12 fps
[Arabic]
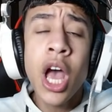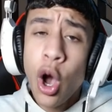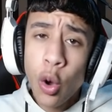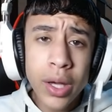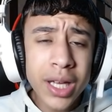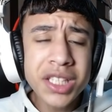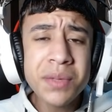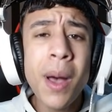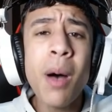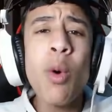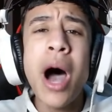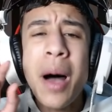اوكي يا
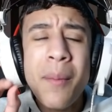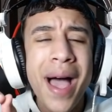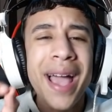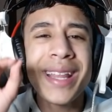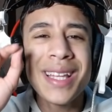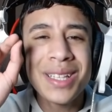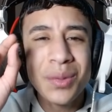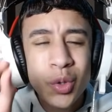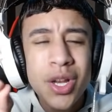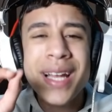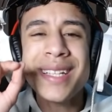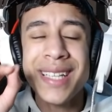شباب واهم حاجه تكتبوا
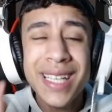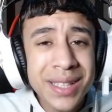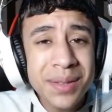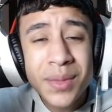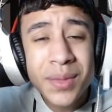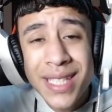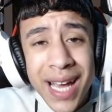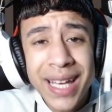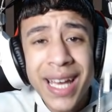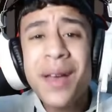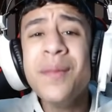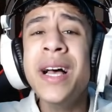لي انا ضحكت من الدقيقه
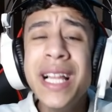كام